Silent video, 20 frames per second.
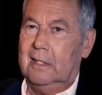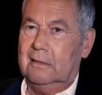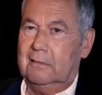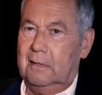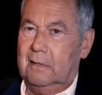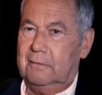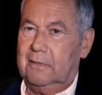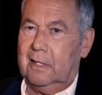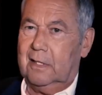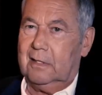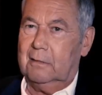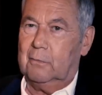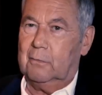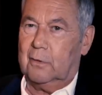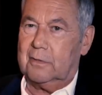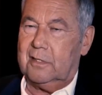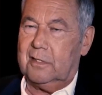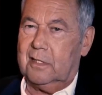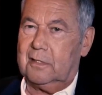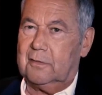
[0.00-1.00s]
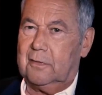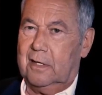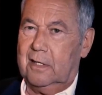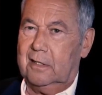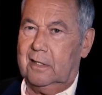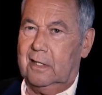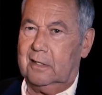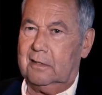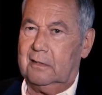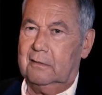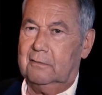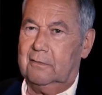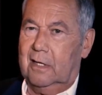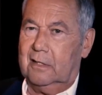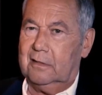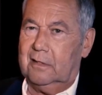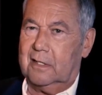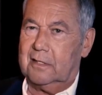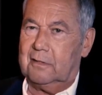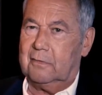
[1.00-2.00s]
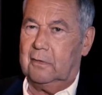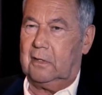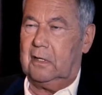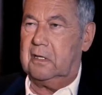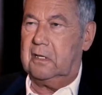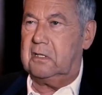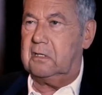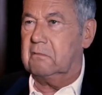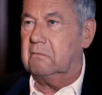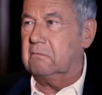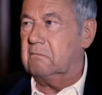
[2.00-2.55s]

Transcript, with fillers: Wenn wir Geburtstagsfeiern hatten, waren das wirklich